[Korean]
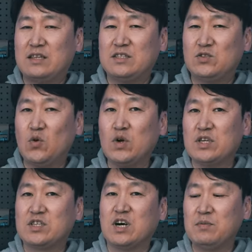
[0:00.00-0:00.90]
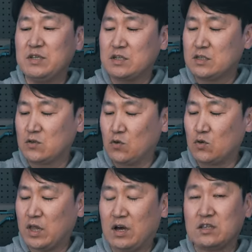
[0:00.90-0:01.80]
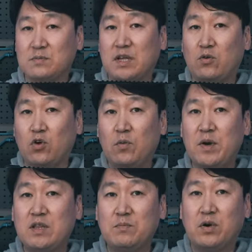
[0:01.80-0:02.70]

스톡이 접이식 스톡으로 되어 있습니다 요 옆에 있는